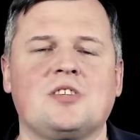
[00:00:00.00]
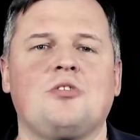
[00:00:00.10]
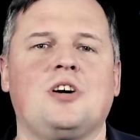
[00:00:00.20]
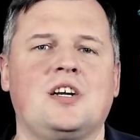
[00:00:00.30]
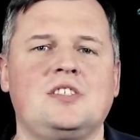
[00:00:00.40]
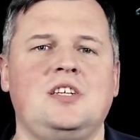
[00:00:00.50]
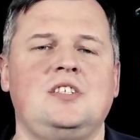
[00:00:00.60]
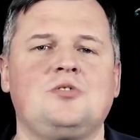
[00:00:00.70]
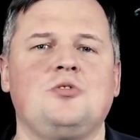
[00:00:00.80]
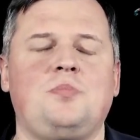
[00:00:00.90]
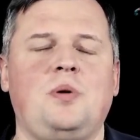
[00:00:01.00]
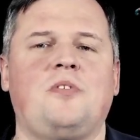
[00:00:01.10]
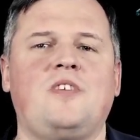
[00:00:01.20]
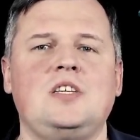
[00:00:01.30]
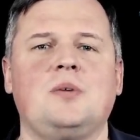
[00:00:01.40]
которые характеризуют
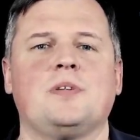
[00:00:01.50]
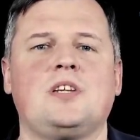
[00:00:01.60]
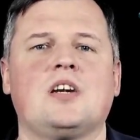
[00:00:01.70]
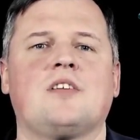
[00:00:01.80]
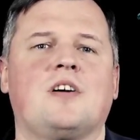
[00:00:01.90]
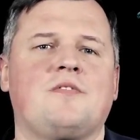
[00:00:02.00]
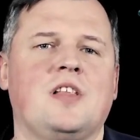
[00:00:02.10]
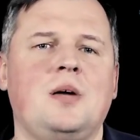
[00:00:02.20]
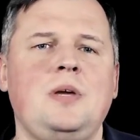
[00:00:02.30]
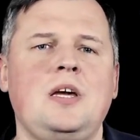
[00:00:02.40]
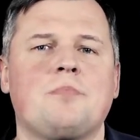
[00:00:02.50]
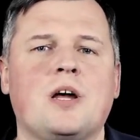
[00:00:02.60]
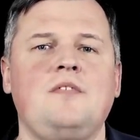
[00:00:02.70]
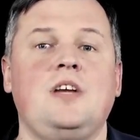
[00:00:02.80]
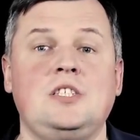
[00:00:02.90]
пребывание патриарха Варфоломея,
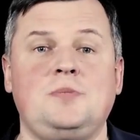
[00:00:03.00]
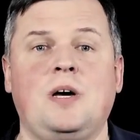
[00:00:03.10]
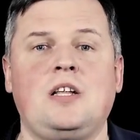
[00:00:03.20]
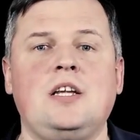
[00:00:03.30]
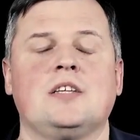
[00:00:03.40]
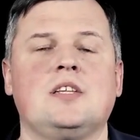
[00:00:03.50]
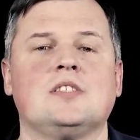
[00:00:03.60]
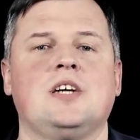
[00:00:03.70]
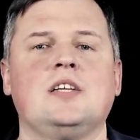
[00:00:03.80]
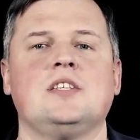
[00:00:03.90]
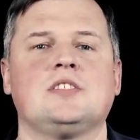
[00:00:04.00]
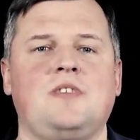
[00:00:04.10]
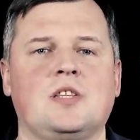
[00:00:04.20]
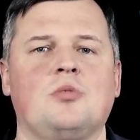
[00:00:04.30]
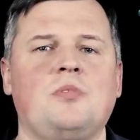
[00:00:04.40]
проявились пять лет назад на
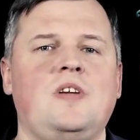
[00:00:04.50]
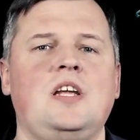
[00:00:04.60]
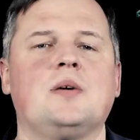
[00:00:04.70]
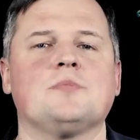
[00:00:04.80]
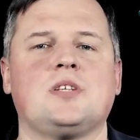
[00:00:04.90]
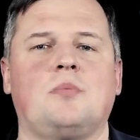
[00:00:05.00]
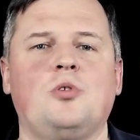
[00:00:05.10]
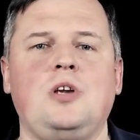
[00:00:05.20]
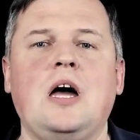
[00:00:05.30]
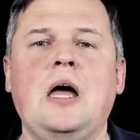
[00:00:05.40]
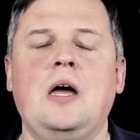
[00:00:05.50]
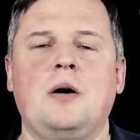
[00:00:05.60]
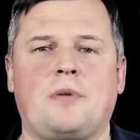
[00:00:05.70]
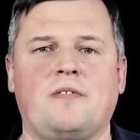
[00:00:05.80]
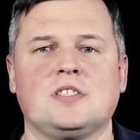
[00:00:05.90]
Святом и Великом Соборе
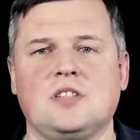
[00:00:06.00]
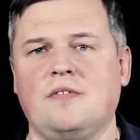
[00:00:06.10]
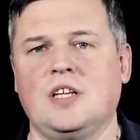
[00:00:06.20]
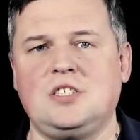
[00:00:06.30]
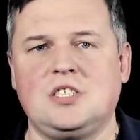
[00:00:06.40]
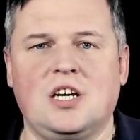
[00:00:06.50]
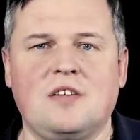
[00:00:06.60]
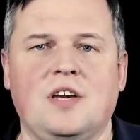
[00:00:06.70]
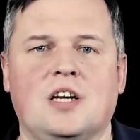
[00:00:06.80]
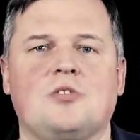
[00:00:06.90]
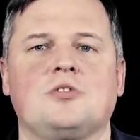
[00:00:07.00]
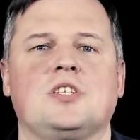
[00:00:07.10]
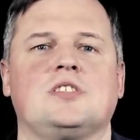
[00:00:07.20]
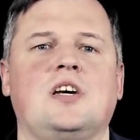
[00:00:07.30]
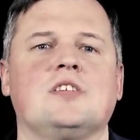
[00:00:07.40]
Православной Церкви, который
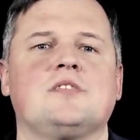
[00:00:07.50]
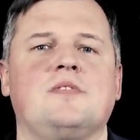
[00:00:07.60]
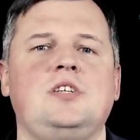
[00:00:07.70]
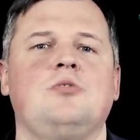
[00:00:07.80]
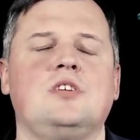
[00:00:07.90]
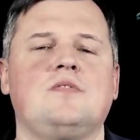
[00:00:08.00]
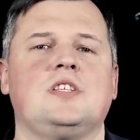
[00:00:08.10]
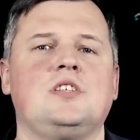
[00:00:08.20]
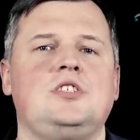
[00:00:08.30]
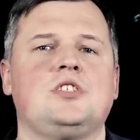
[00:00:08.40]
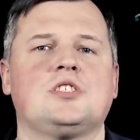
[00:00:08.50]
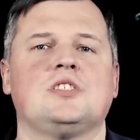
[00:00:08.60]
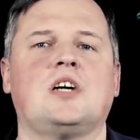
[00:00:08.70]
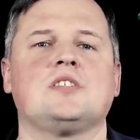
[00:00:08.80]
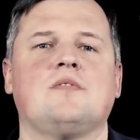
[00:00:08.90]
состоялся в июне
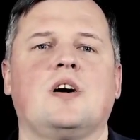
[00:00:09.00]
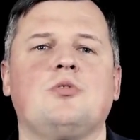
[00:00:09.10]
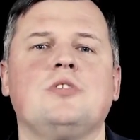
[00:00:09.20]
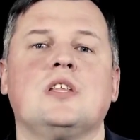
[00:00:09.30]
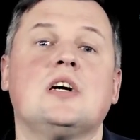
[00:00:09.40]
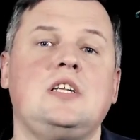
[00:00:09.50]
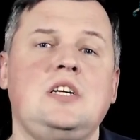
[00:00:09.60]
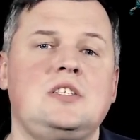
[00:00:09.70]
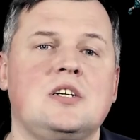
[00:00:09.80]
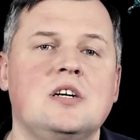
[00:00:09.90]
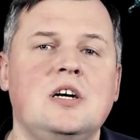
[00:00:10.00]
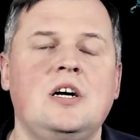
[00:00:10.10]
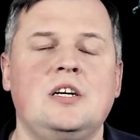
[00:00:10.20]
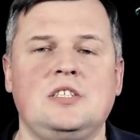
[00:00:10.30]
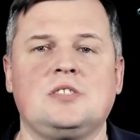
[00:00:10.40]
2016 года на Крите,
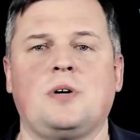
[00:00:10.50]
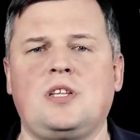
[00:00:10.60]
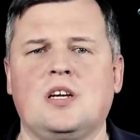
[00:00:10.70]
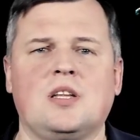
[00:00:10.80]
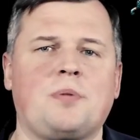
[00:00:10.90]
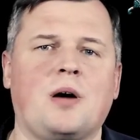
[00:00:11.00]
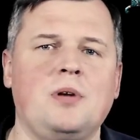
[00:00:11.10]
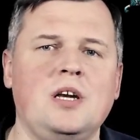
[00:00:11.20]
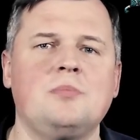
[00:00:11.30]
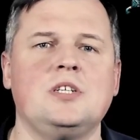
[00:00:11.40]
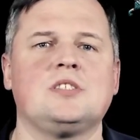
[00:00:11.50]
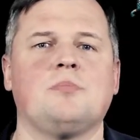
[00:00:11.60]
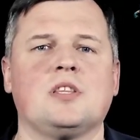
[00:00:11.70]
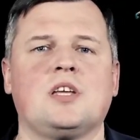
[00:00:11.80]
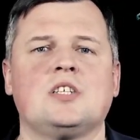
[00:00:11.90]
несмотря на проблемы и
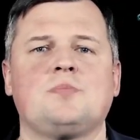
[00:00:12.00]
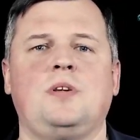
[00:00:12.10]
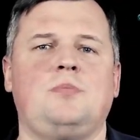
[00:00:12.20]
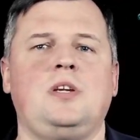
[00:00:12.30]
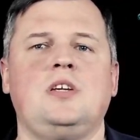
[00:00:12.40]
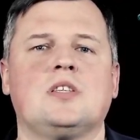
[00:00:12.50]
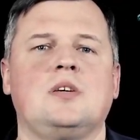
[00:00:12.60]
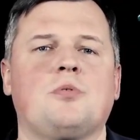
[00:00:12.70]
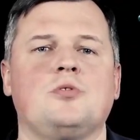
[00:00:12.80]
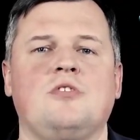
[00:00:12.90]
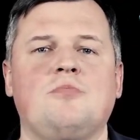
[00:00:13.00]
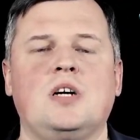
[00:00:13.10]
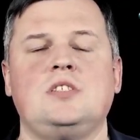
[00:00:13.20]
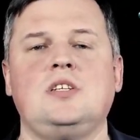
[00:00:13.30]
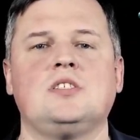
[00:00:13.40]
саботаж, предпринятые против
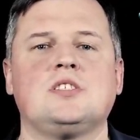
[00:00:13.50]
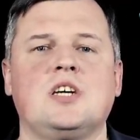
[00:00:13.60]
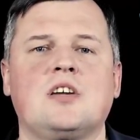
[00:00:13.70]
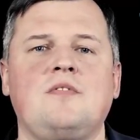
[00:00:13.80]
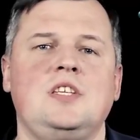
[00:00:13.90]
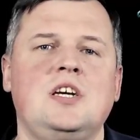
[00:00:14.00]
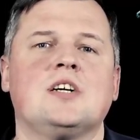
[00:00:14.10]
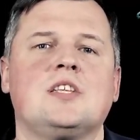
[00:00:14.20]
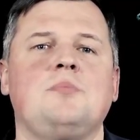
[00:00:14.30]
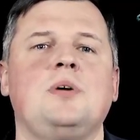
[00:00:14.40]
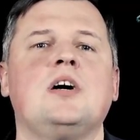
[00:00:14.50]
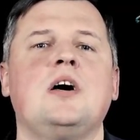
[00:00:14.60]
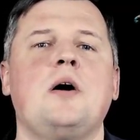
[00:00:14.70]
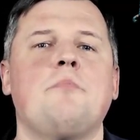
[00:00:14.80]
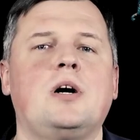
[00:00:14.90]
матери церкви некоторыми
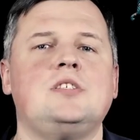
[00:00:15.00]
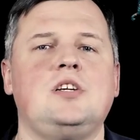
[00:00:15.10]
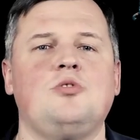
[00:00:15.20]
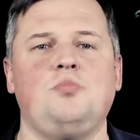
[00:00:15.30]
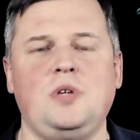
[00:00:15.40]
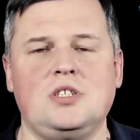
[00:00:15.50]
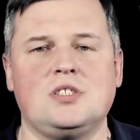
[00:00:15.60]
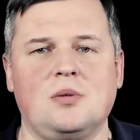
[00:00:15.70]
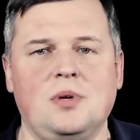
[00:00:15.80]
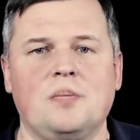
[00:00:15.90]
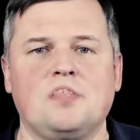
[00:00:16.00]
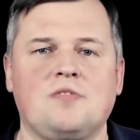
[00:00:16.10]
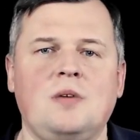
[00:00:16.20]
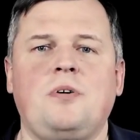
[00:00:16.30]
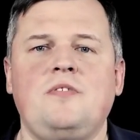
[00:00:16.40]
матери-убийцами.
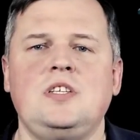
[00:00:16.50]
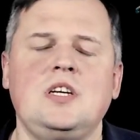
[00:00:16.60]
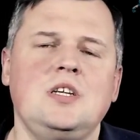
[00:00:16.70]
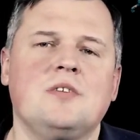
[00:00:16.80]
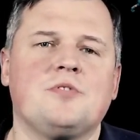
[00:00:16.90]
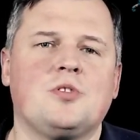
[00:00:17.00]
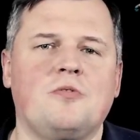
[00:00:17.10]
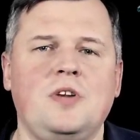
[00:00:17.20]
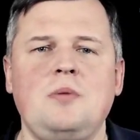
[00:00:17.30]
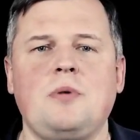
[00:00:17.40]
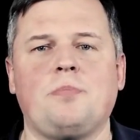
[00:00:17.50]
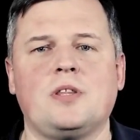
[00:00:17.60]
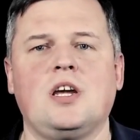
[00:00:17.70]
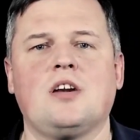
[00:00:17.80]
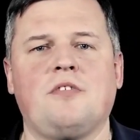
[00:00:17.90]
Своим поведением в то время
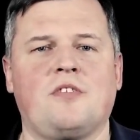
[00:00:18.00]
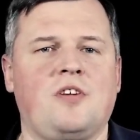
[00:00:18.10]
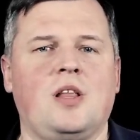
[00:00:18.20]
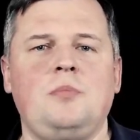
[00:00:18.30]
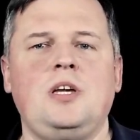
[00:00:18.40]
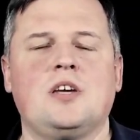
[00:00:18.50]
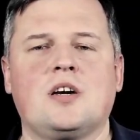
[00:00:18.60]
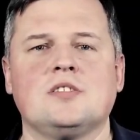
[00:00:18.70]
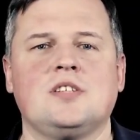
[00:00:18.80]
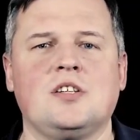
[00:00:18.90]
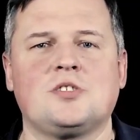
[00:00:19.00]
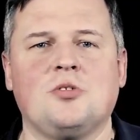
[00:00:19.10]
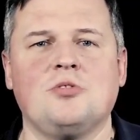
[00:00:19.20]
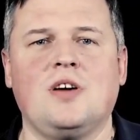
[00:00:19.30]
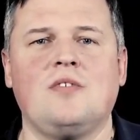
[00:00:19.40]
патриарх Варфоломей доказал,
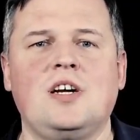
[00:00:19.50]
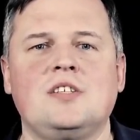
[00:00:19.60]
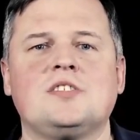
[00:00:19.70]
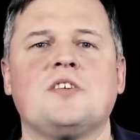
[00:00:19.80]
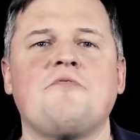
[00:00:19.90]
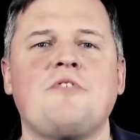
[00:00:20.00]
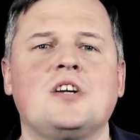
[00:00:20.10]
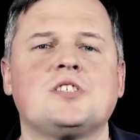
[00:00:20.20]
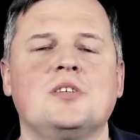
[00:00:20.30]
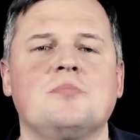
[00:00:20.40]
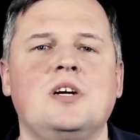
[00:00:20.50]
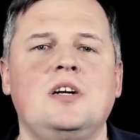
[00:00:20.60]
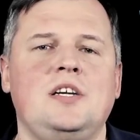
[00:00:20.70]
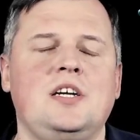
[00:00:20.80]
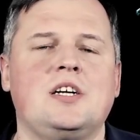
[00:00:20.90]
что он является важным
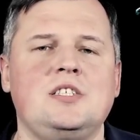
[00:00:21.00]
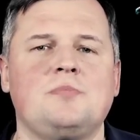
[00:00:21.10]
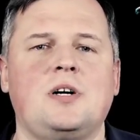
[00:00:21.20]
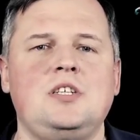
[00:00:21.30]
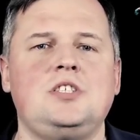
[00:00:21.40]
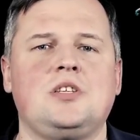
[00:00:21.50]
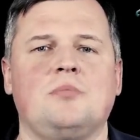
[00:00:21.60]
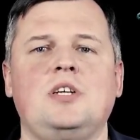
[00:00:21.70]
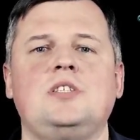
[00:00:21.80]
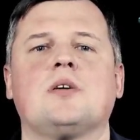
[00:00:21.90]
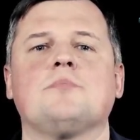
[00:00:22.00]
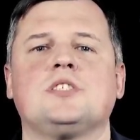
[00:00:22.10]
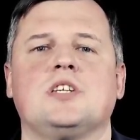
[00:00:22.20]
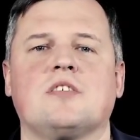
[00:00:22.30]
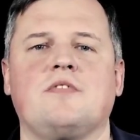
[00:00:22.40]
и харизматичным лидером
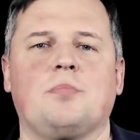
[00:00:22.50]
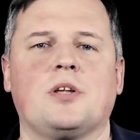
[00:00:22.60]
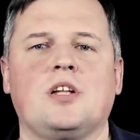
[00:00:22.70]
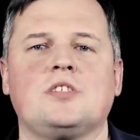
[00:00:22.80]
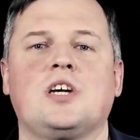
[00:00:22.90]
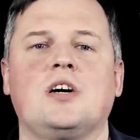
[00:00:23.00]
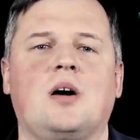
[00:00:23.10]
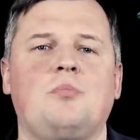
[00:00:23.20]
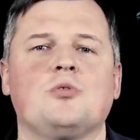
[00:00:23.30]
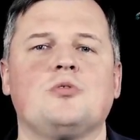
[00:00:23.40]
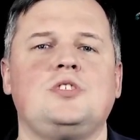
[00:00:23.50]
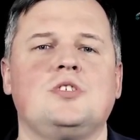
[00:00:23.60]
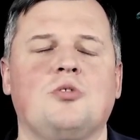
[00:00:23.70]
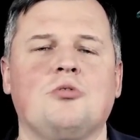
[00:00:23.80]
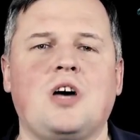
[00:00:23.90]
церкви, продолжая работу
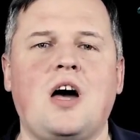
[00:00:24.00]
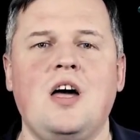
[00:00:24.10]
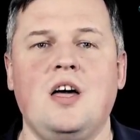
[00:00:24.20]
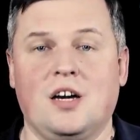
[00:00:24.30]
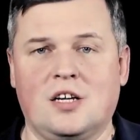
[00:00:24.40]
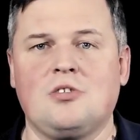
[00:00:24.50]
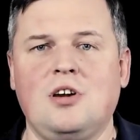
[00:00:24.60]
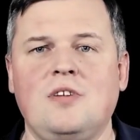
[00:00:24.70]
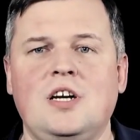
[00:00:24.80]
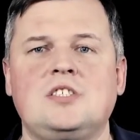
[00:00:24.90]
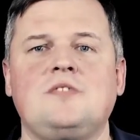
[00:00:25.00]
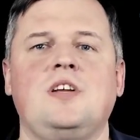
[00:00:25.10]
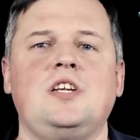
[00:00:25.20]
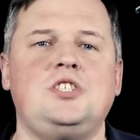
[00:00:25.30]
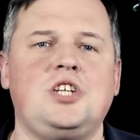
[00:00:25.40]
синода, которая является
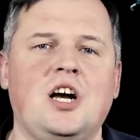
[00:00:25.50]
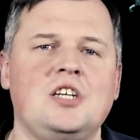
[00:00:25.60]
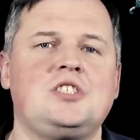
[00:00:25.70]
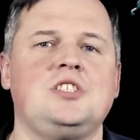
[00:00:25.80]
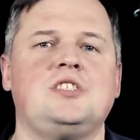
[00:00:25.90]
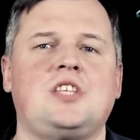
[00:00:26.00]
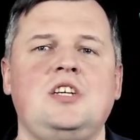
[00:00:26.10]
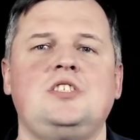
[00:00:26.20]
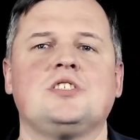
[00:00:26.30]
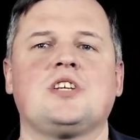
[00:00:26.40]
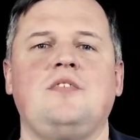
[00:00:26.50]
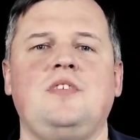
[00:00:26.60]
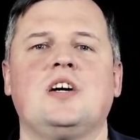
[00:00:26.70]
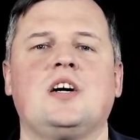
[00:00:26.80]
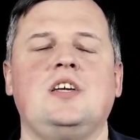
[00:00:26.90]
величайшей исторической
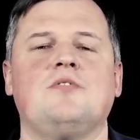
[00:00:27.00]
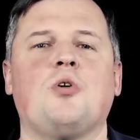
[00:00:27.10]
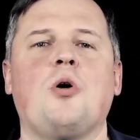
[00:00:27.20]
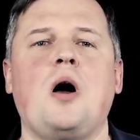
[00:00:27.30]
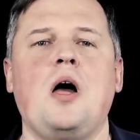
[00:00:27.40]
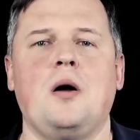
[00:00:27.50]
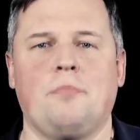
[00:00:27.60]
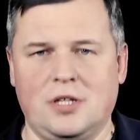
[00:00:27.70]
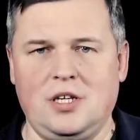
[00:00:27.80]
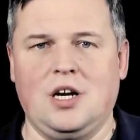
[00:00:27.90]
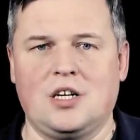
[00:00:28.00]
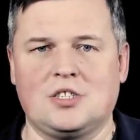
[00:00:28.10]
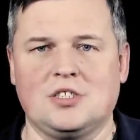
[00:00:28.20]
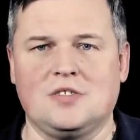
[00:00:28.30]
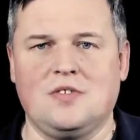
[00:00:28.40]
вехой его
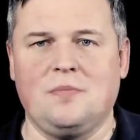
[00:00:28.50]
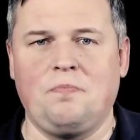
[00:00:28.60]
патриаршества.